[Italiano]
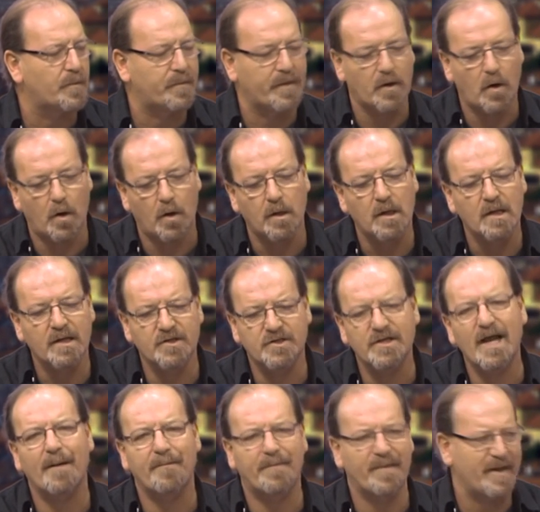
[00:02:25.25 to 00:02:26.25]
però
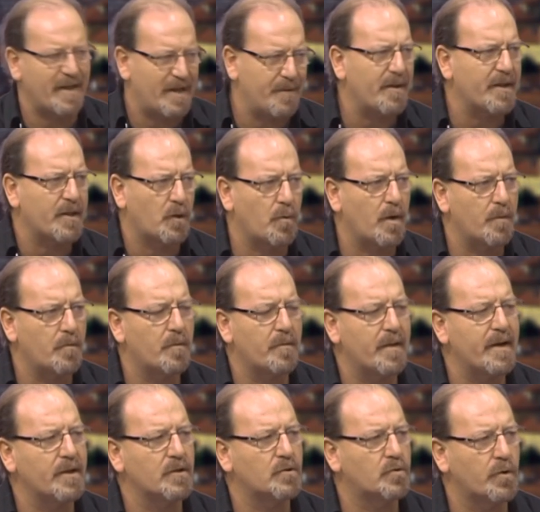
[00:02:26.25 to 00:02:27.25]
già prima di quel
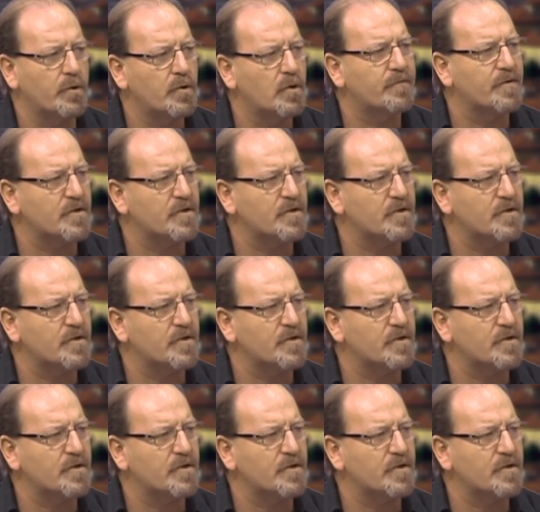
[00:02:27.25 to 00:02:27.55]
momento io